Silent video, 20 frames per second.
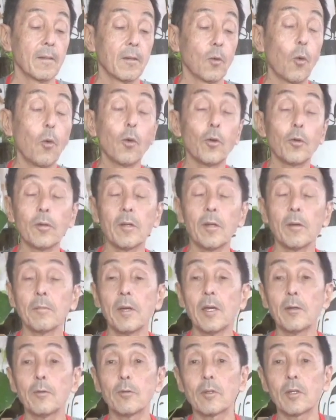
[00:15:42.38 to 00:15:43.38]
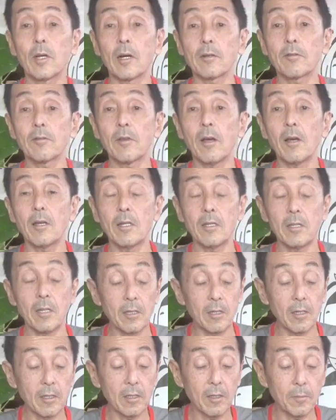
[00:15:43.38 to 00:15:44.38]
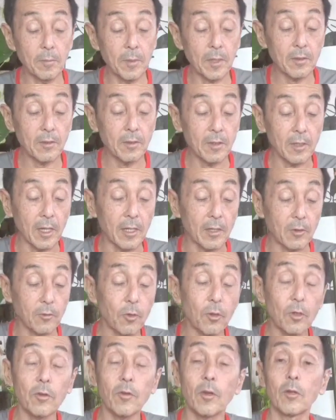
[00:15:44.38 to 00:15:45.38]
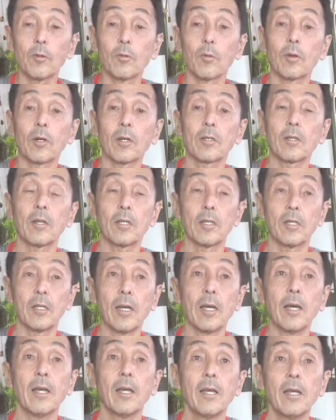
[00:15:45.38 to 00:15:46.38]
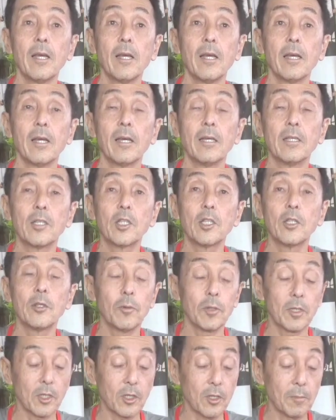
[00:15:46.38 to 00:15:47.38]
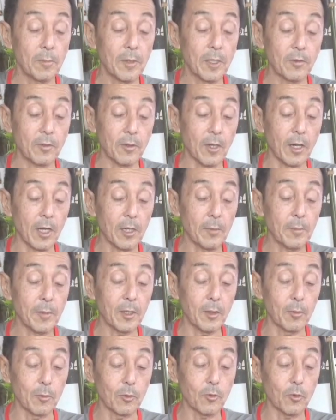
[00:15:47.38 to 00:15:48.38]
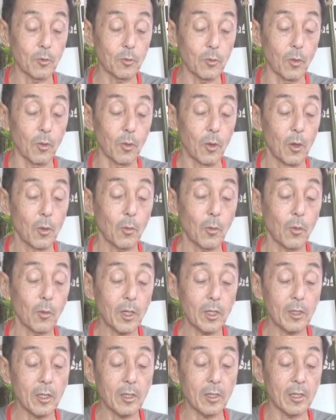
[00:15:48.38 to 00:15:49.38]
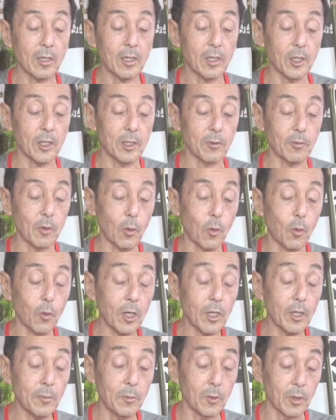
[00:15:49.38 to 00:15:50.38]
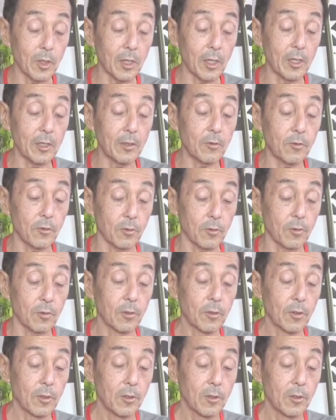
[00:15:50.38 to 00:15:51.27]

こういうねメールたくさんいただいてます。それぞれの方にね返信はしてますが、今でもちょっとこの方だけじゃなくて他にもねいつ